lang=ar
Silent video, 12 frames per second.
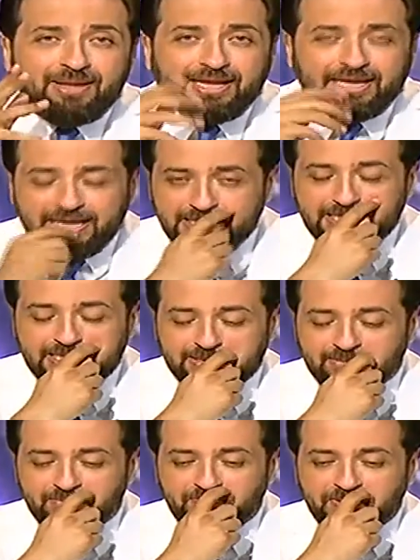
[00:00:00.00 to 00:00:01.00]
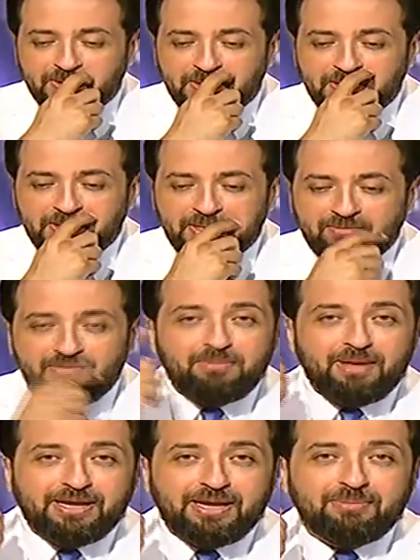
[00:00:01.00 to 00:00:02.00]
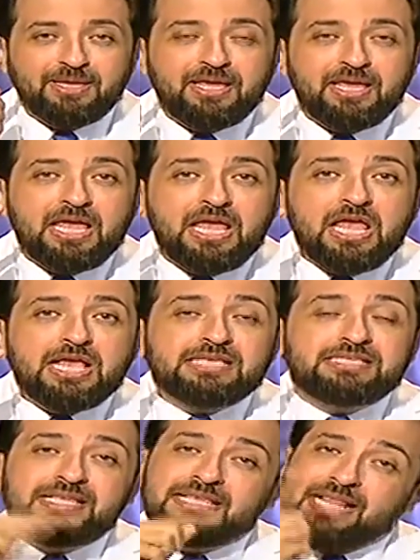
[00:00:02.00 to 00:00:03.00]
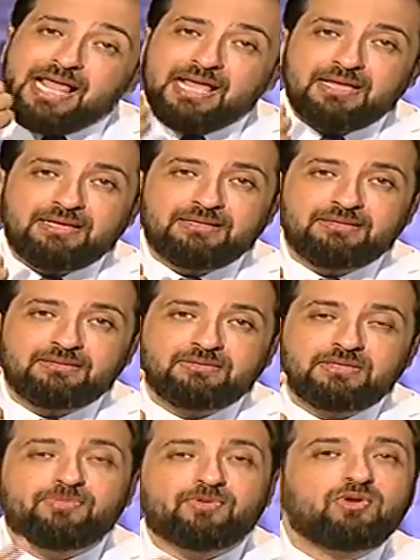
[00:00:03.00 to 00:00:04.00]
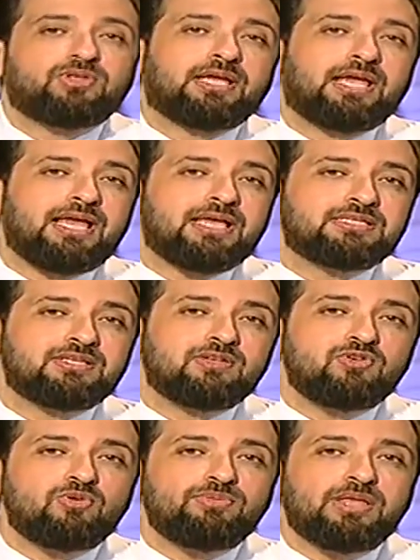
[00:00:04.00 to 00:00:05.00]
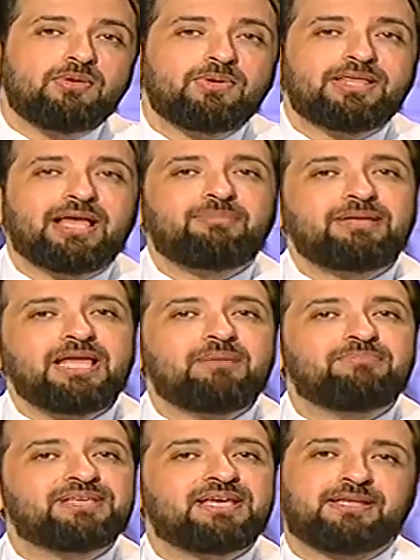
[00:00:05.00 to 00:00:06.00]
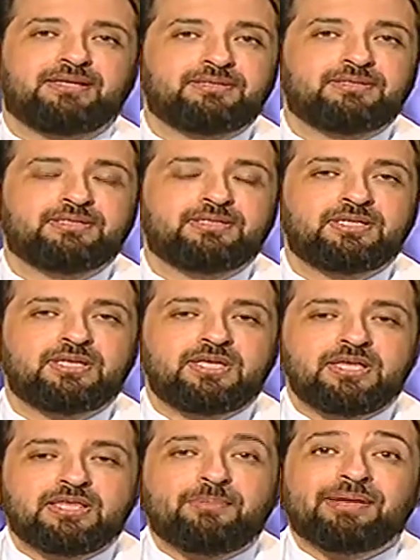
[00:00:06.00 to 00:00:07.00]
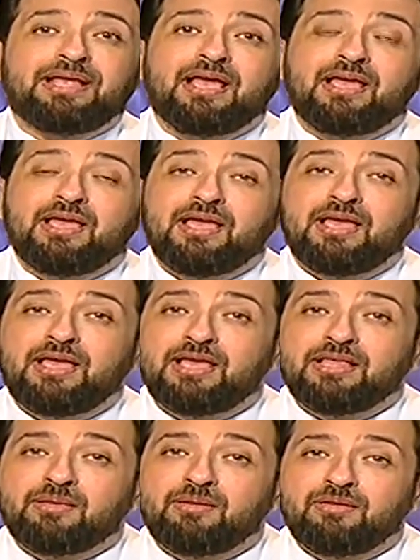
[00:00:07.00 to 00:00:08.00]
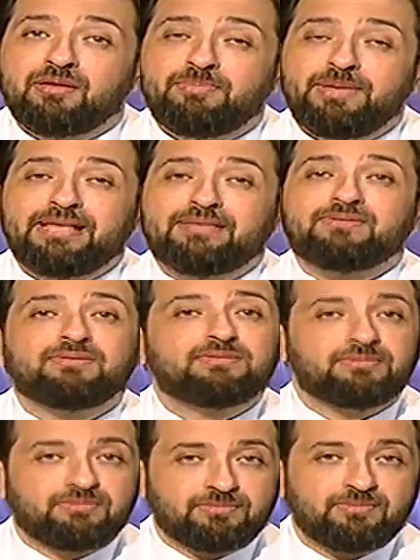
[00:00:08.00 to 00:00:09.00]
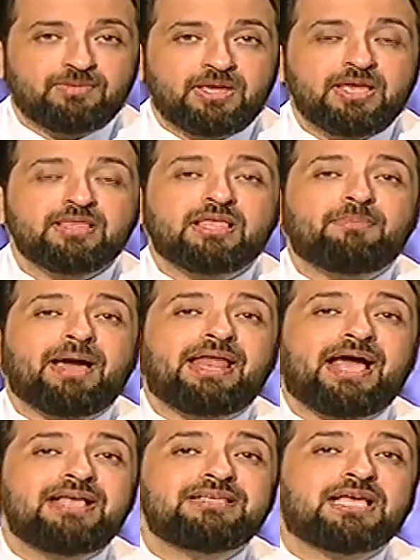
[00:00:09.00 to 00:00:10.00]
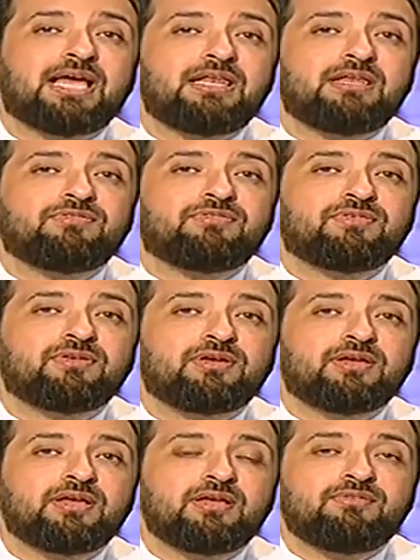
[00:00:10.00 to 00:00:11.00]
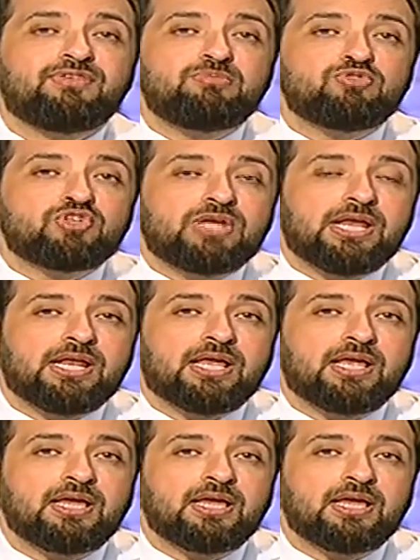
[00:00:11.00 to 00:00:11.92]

على الحكايه دي كده فيلم اجنبي الست لا ده بتقعد تجهز لليوم دوت قبليها بسنه طب آه، آه، آه، البيت طب انا عايز اخلف في مشكله